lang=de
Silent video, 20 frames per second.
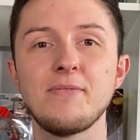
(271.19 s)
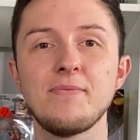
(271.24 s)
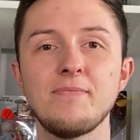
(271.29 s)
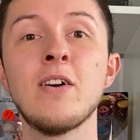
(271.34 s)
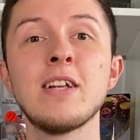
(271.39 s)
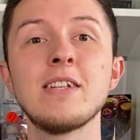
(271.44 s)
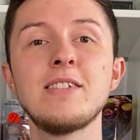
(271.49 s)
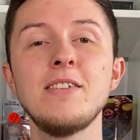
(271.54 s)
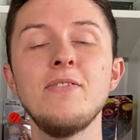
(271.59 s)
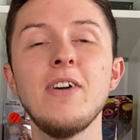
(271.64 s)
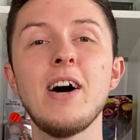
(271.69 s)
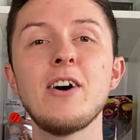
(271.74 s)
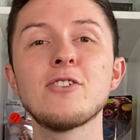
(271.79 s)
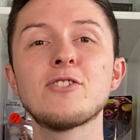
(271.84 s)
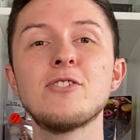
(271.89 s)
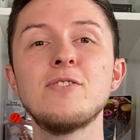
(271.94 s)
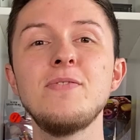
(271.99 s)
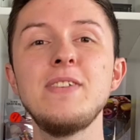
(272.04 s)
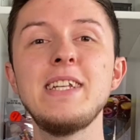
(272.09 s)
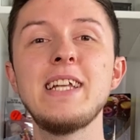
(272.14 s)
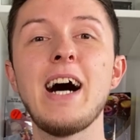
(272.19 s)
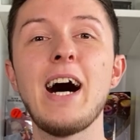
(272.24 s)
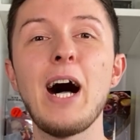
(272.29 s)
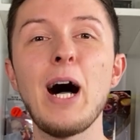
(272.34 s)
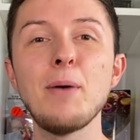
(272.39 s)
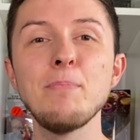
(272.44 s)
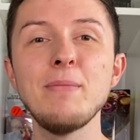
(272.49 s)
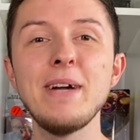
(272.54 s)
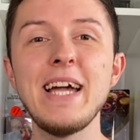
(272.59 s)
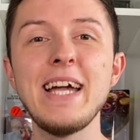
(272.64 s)
Und da sind wir auch schon wieder
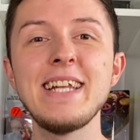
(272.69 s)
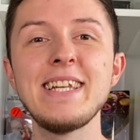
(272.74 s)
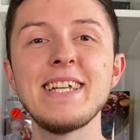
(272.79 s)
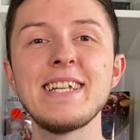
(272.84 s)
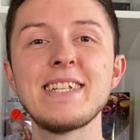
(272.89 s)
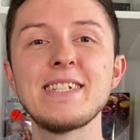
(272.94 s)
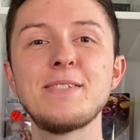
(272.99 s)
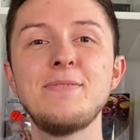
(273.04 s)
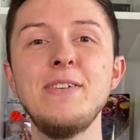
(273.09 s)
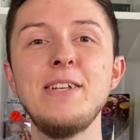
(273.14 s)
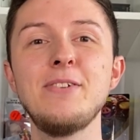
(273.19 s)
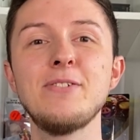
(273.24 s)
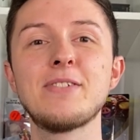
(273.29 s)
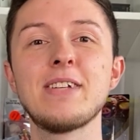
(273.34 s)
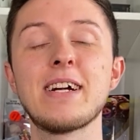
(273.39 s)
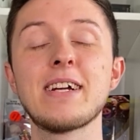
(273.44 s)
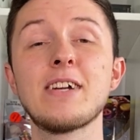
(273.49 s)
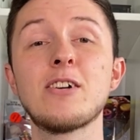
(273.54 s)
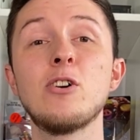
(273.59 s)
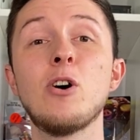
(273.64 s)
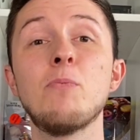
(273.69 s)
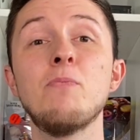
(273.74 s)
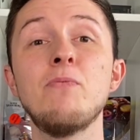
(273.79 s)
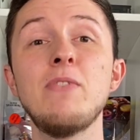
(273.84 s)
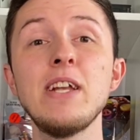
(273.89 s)
am Ende des Videos angekommen.